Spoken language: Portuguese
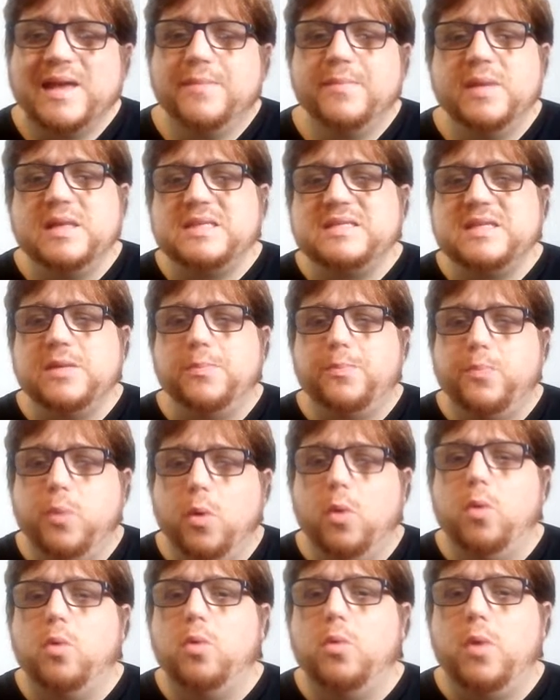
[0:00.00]
mas que
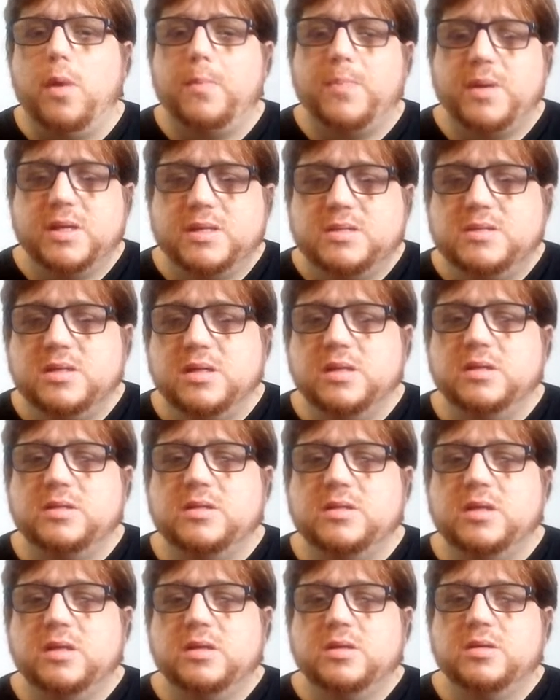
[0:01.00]
pouco
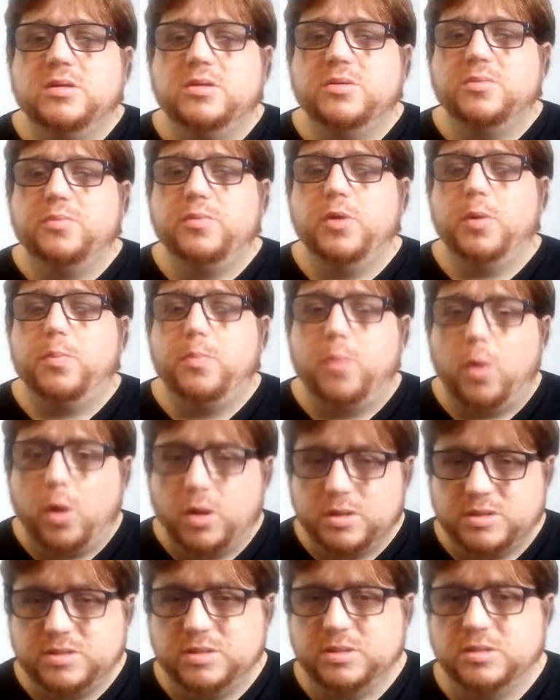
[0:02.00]
apresenta
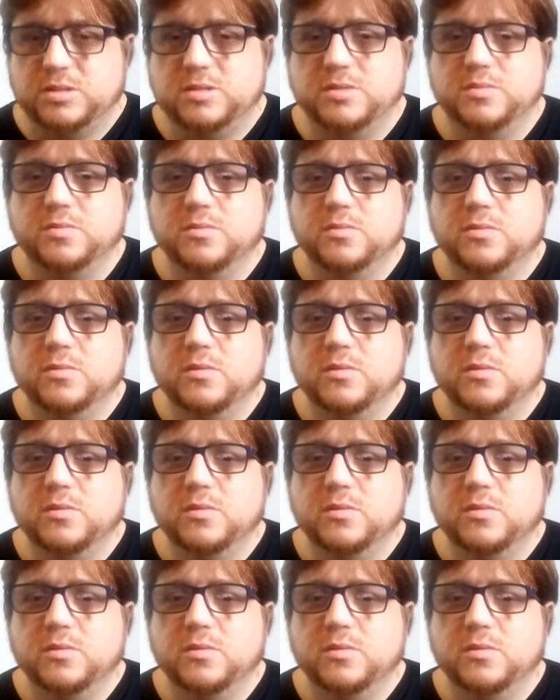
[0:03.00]
propostas.